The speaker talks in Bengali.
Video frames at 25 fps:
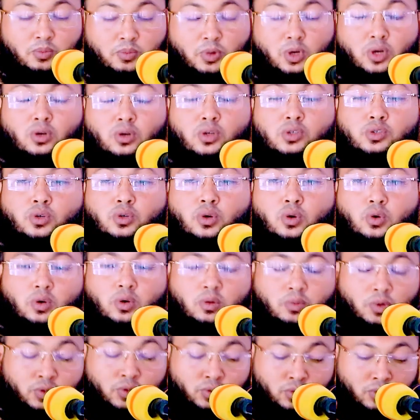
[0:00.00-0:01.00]
বলল
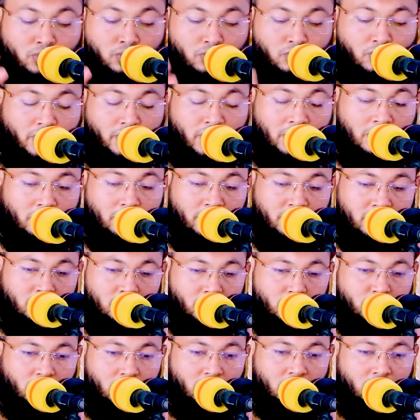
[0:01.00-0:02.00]
চক্ষু বন্ধ করে নামাজের
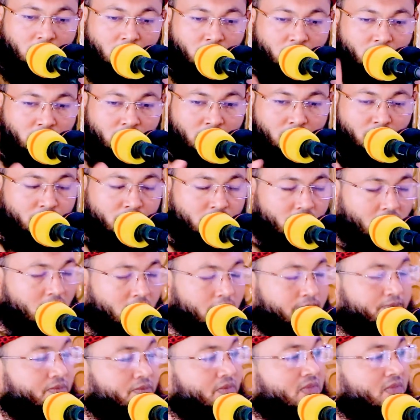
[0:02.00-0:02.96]
মশাল্লার মধ্যে উঠেন